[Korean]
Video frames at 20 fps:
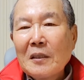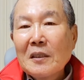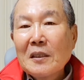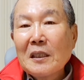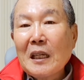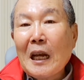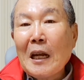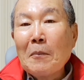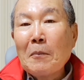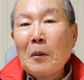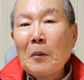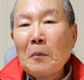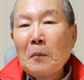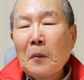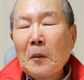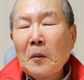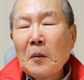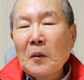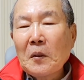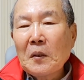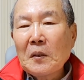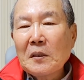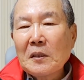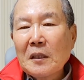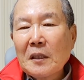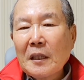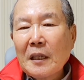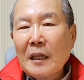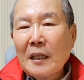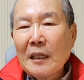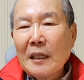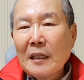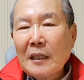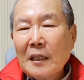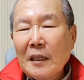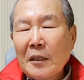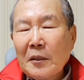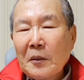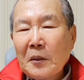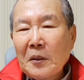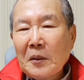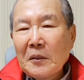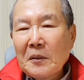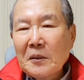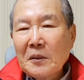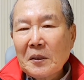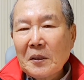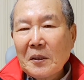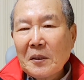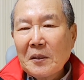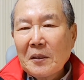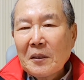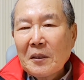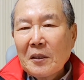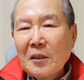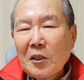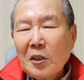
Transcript: 잘못 보던 것을 깨닫게 되어서